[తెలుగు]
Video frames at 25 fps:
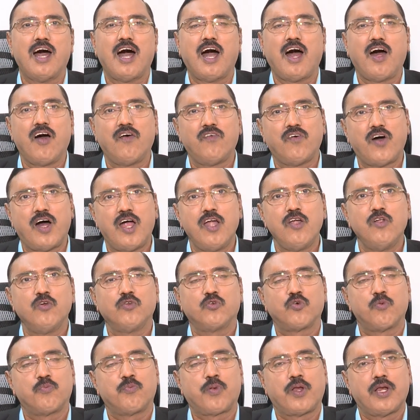ఆ వాళ్ళు
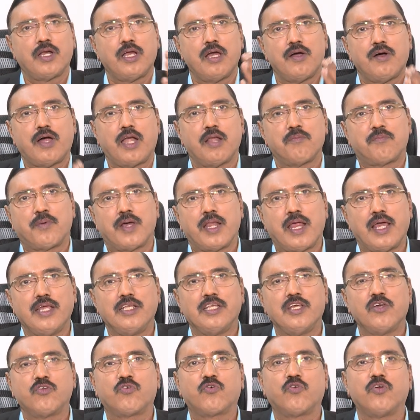శుభ్రంగా వాళ్ళ పని ఆయన
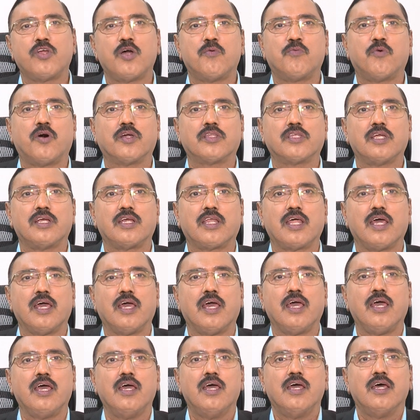చేసుకుంటూ పోతుంటే
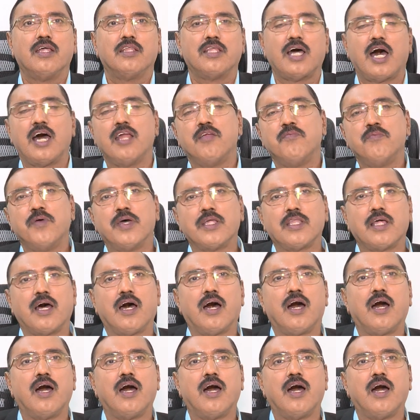దాని మీద